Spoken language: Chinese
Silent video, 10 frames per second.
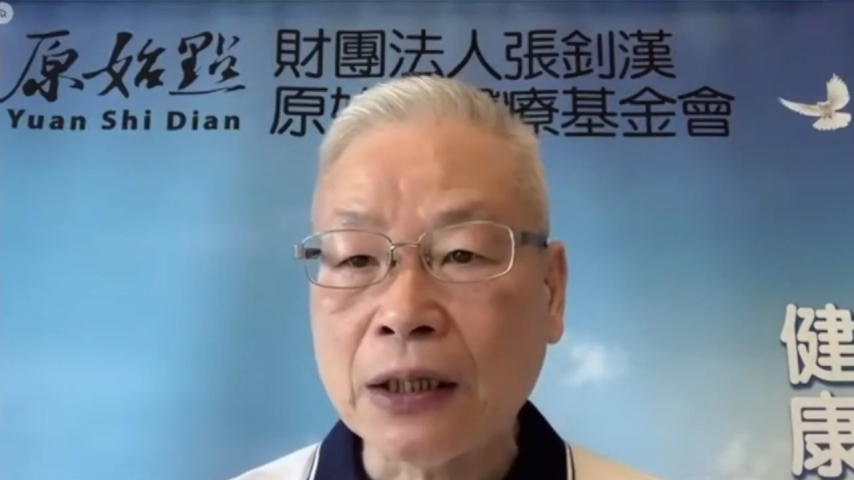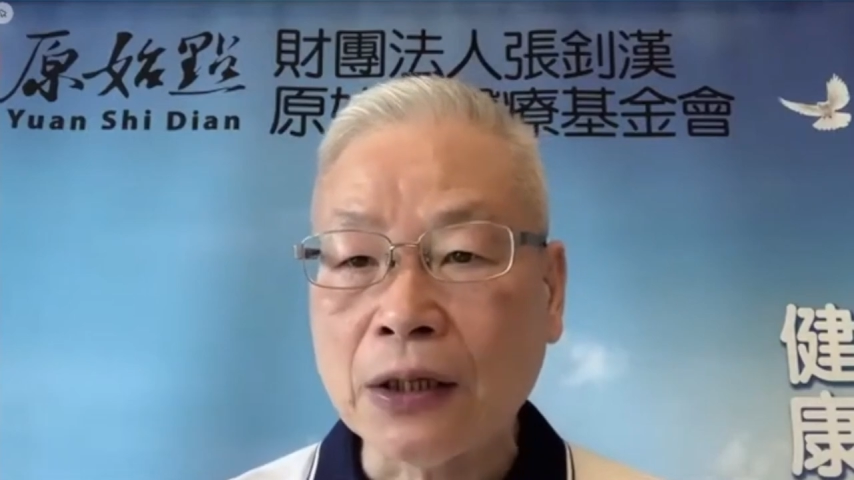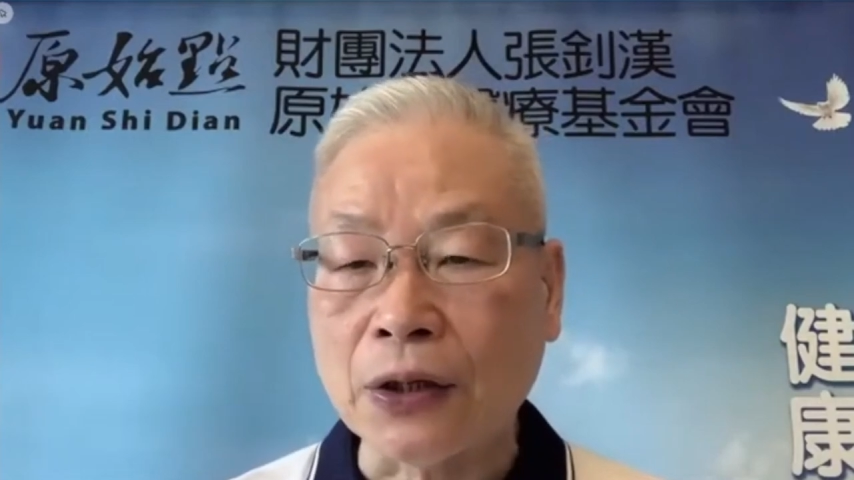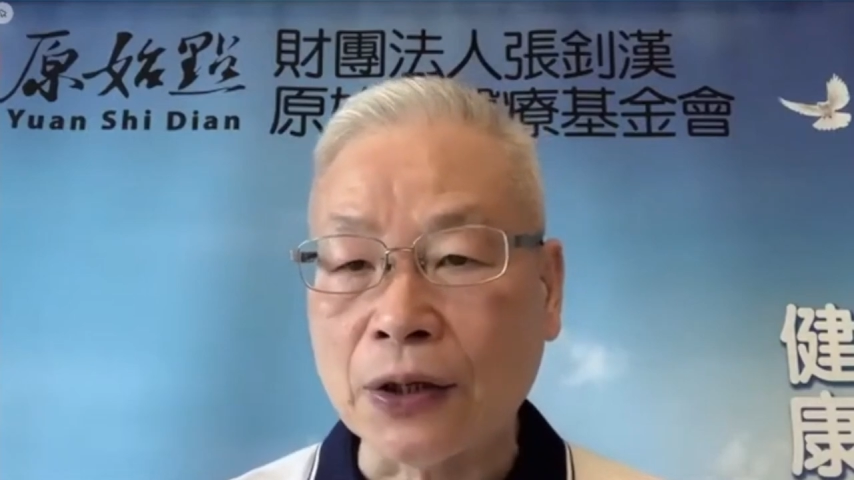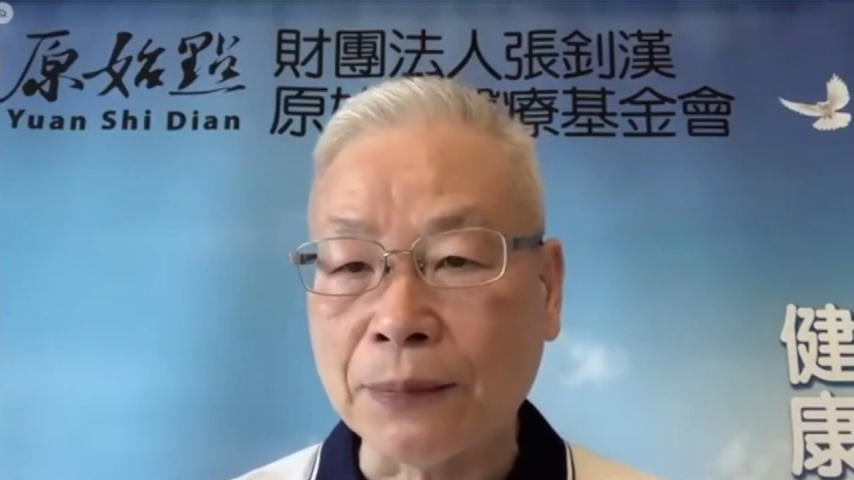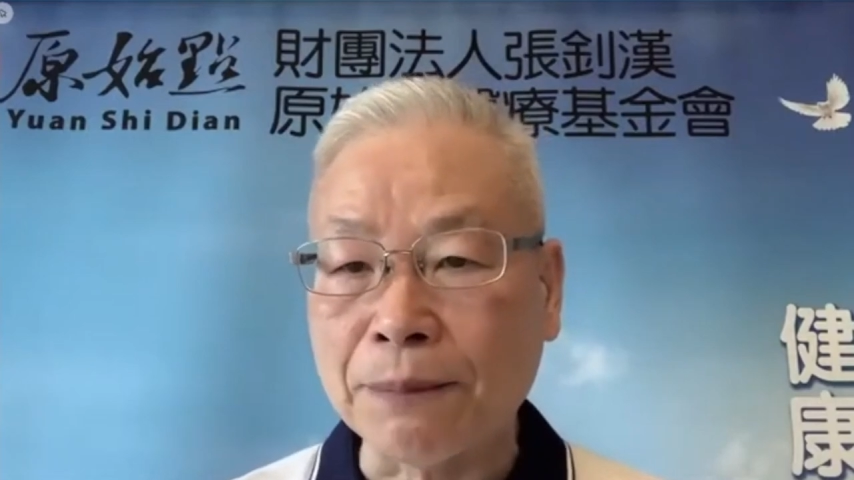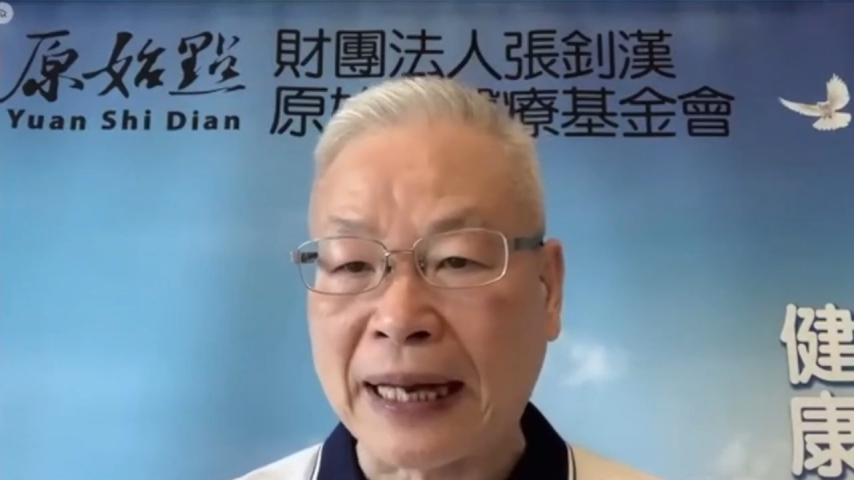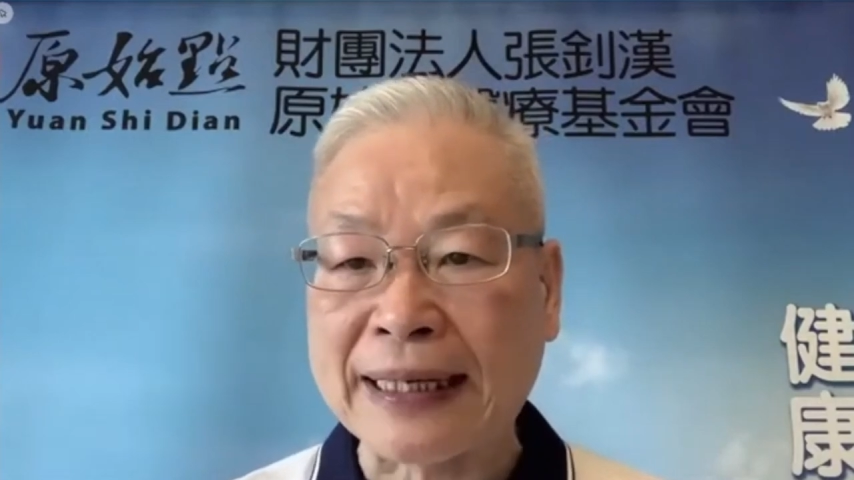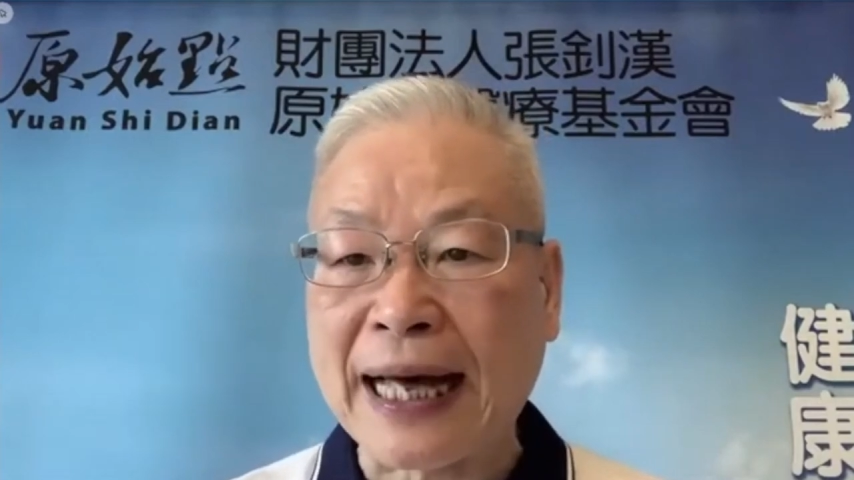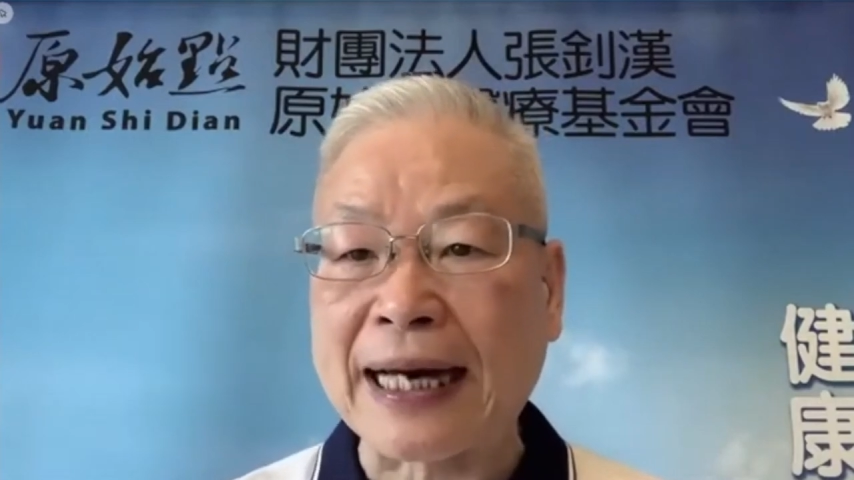哦
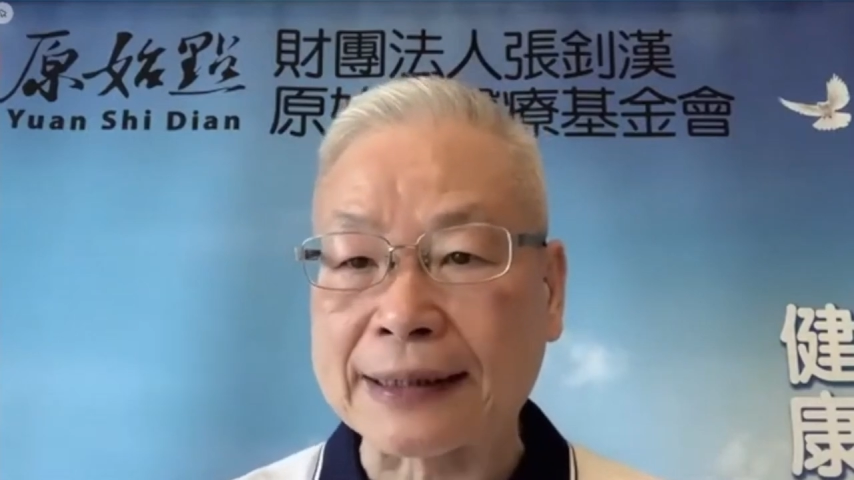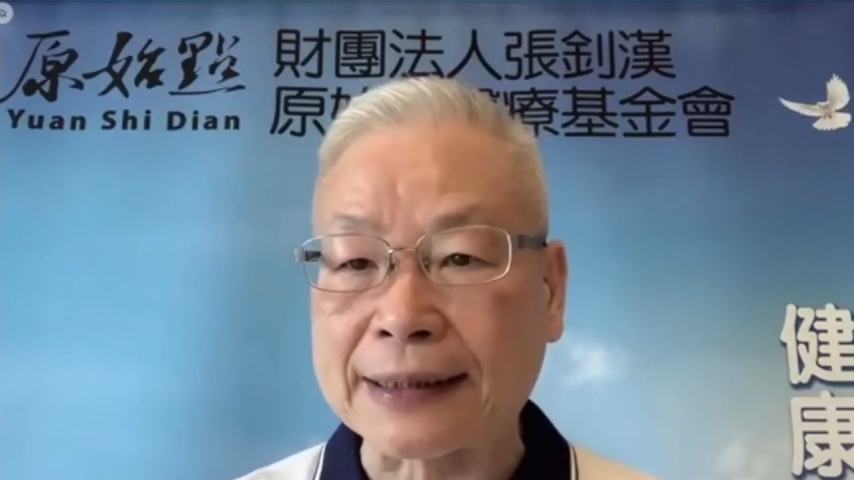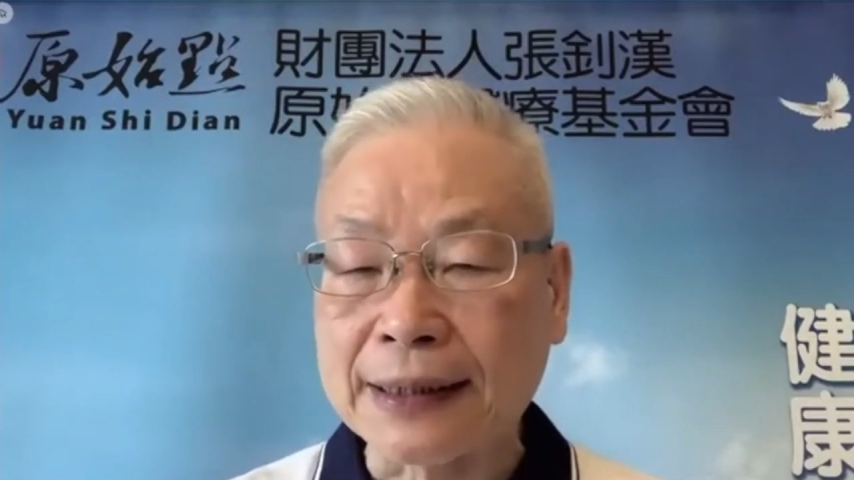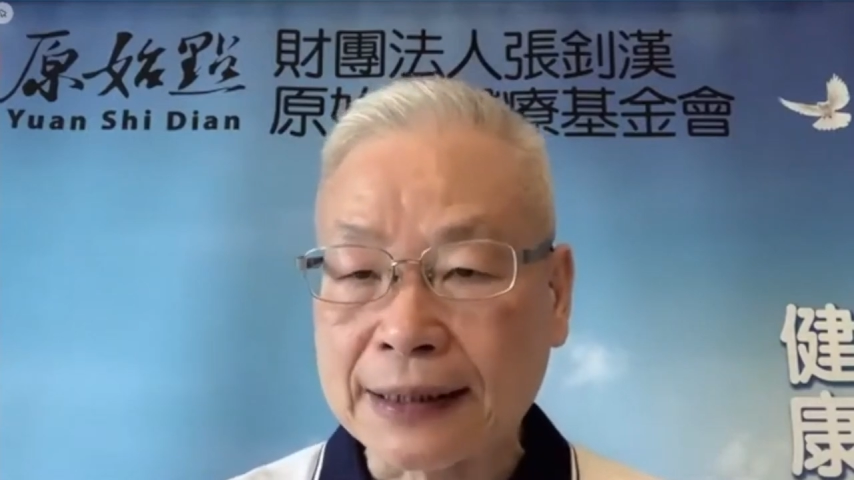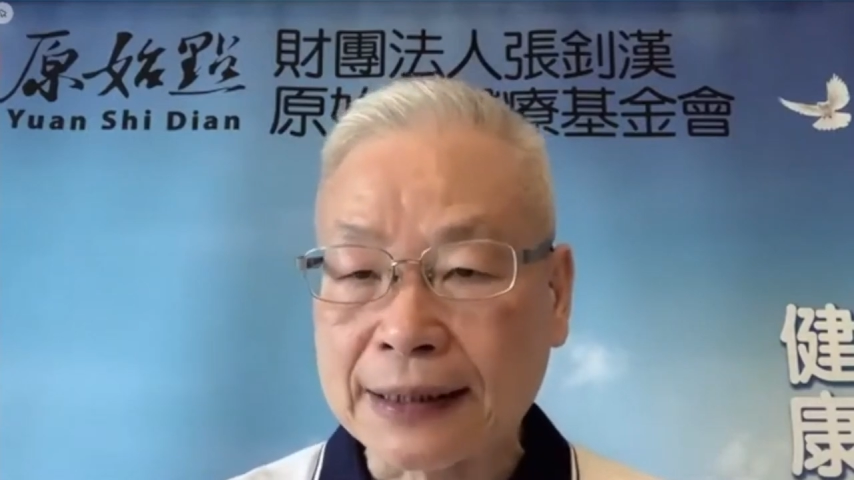蛮辣的，